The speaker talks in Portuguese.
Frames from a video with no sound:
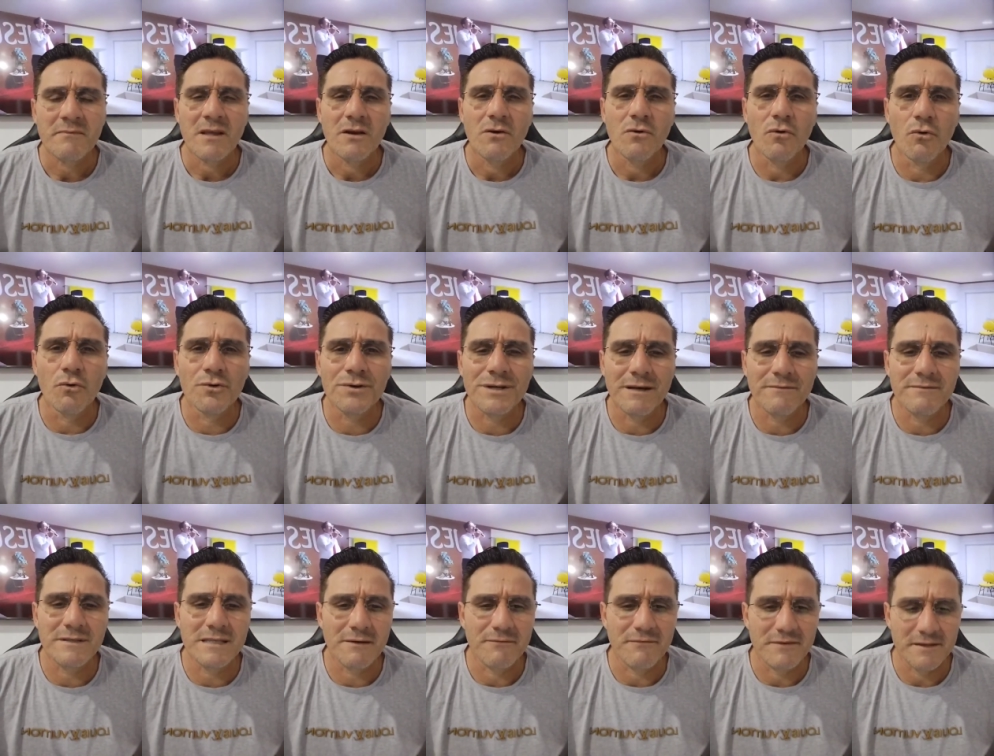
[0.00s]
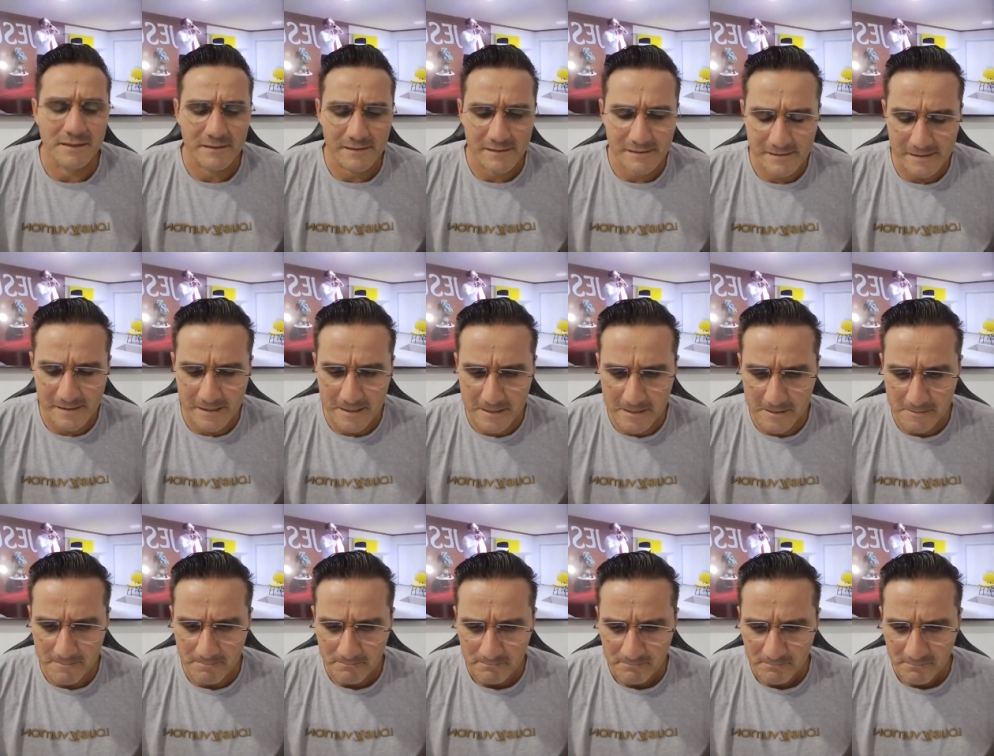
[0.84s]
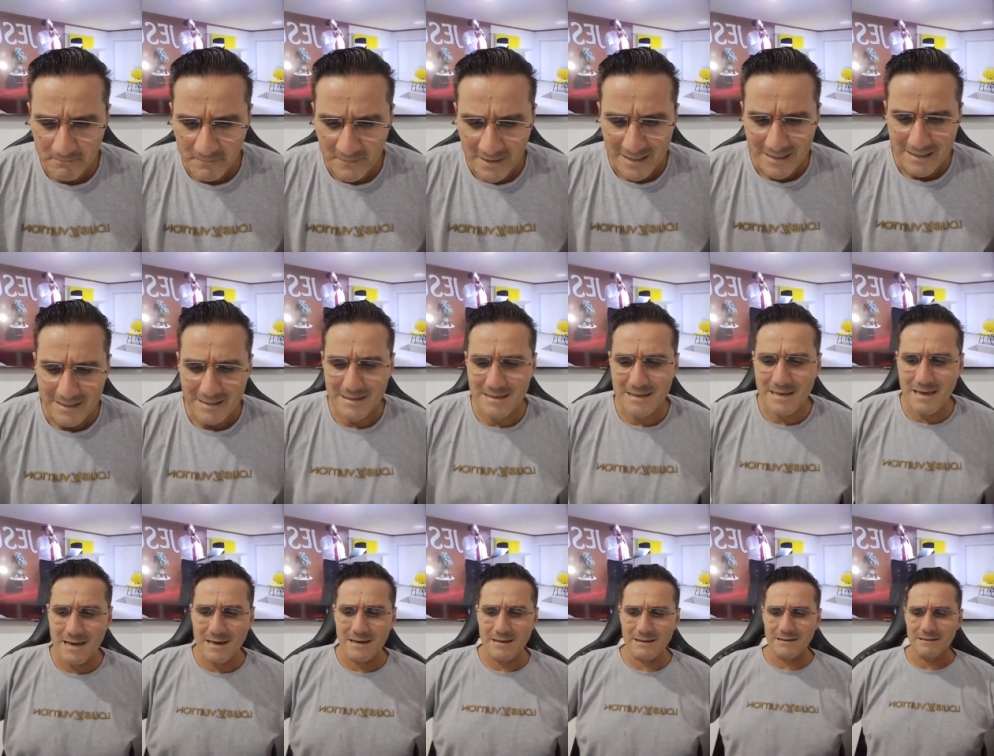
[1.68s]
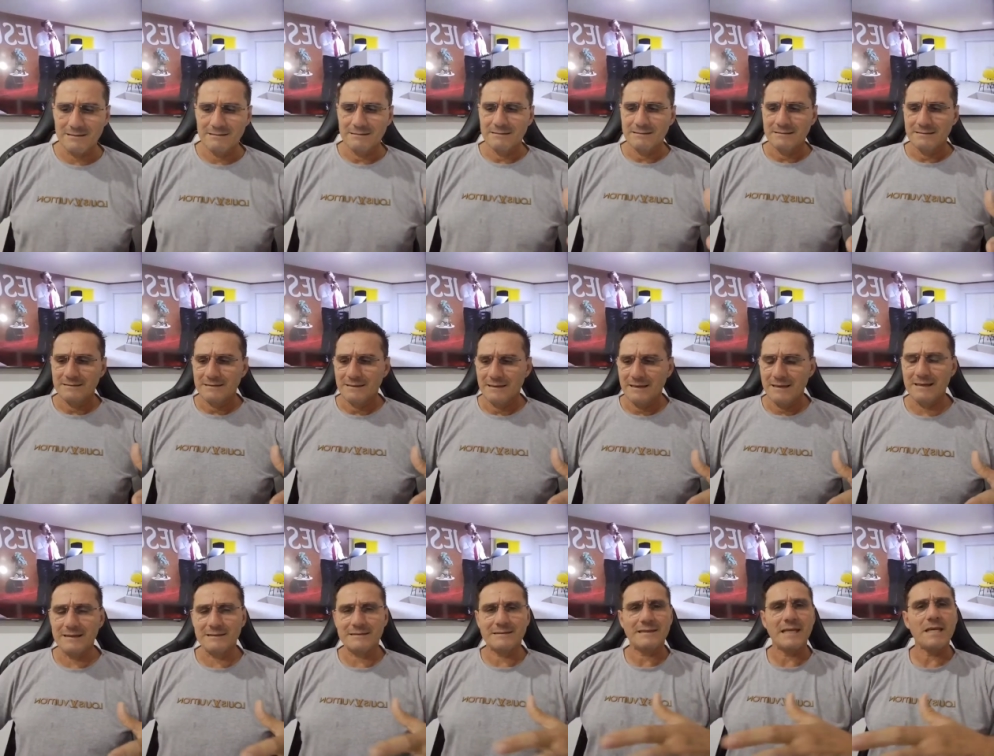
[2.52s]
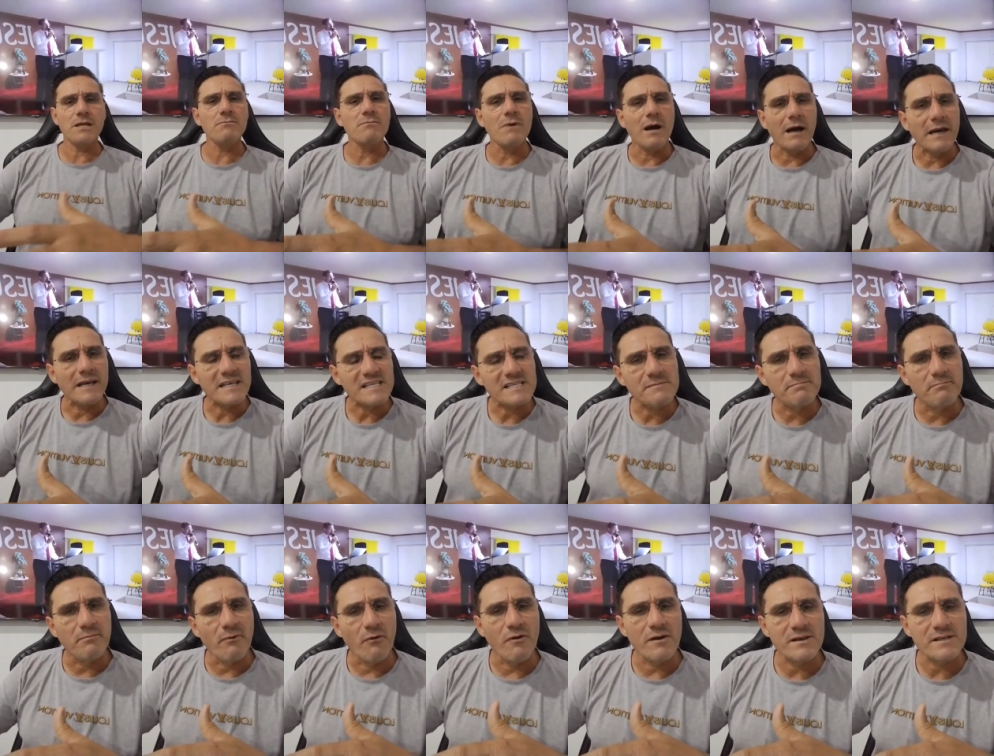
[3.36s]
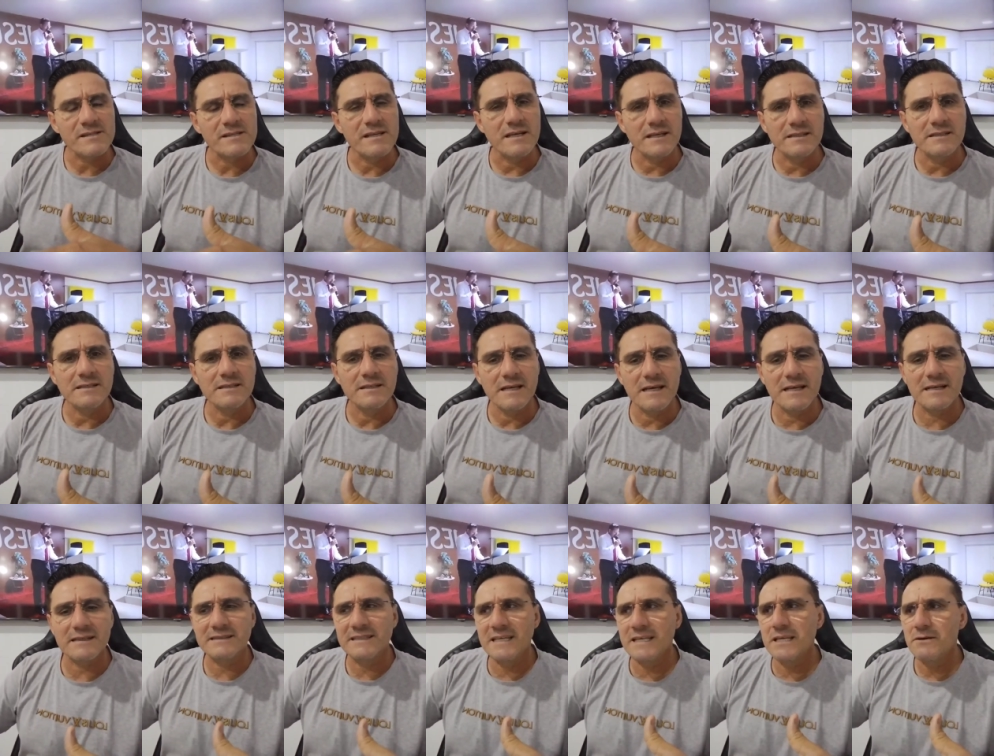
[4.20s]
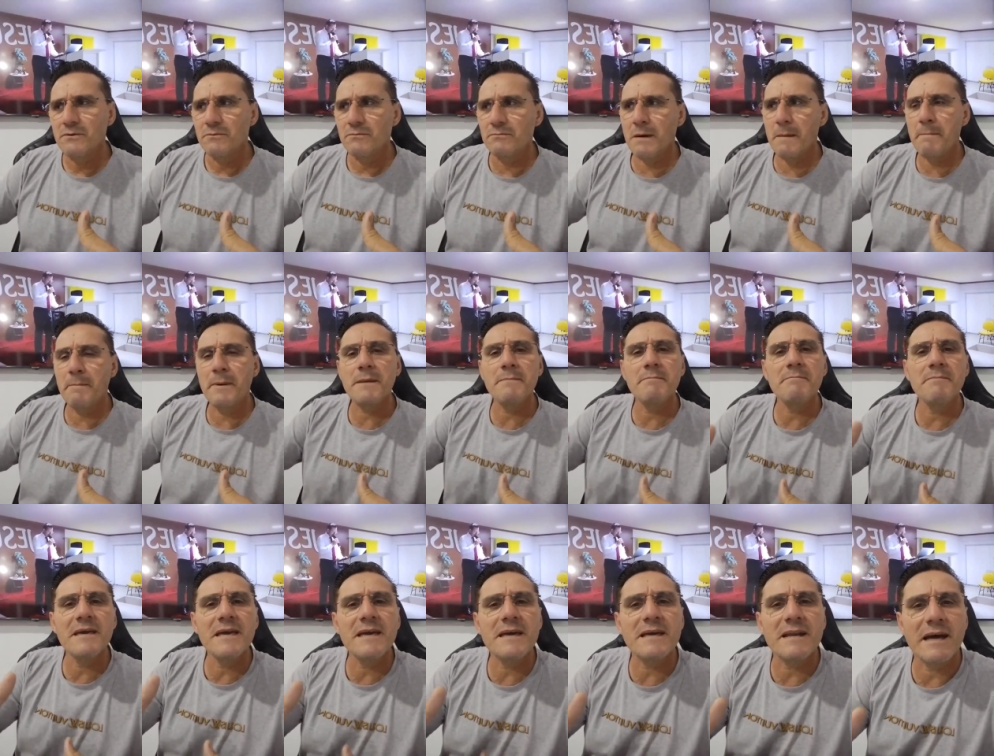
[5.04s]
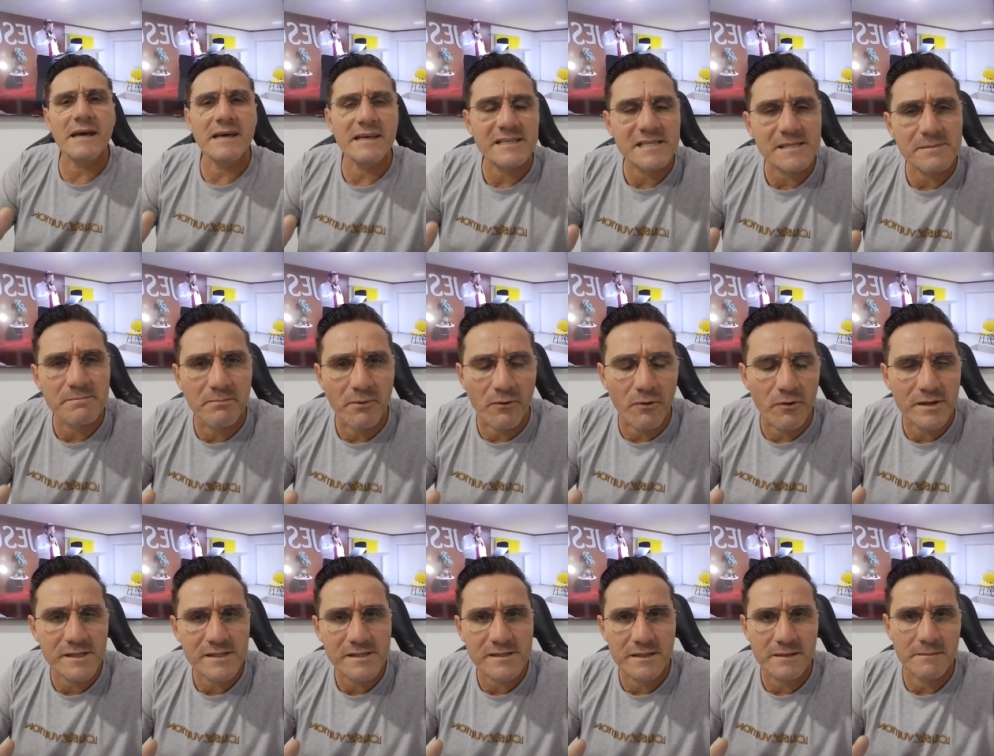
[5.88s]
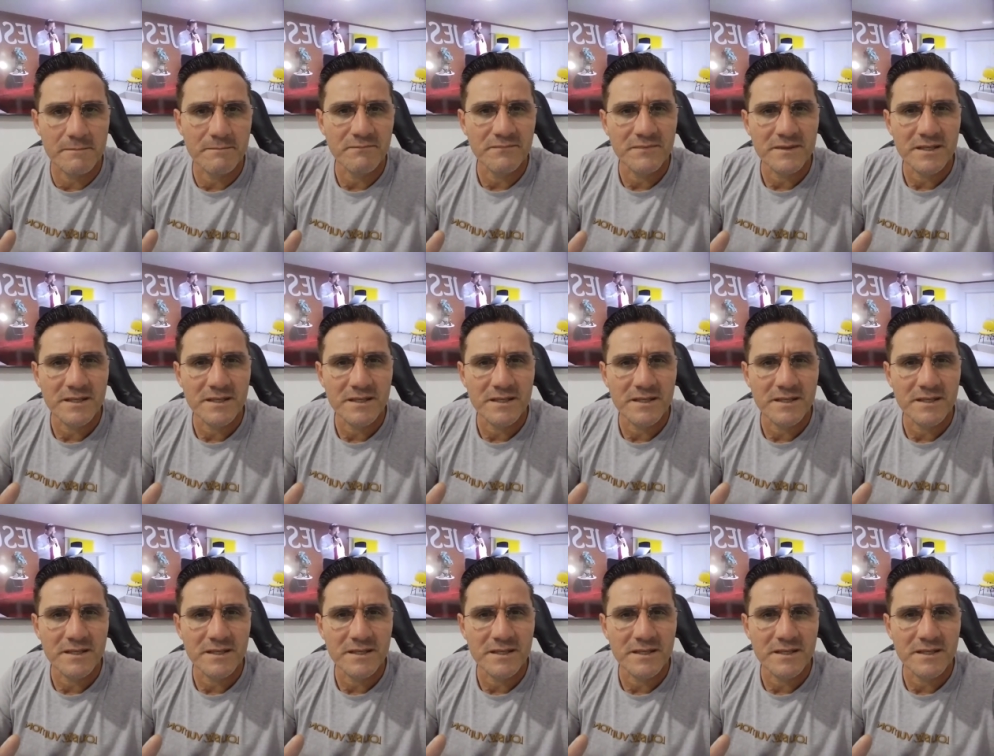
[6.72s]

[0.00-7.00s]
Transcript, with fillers: ou na vida financeira, e ela ela tem uma resposta ali. Ela tem uma primeira resposta.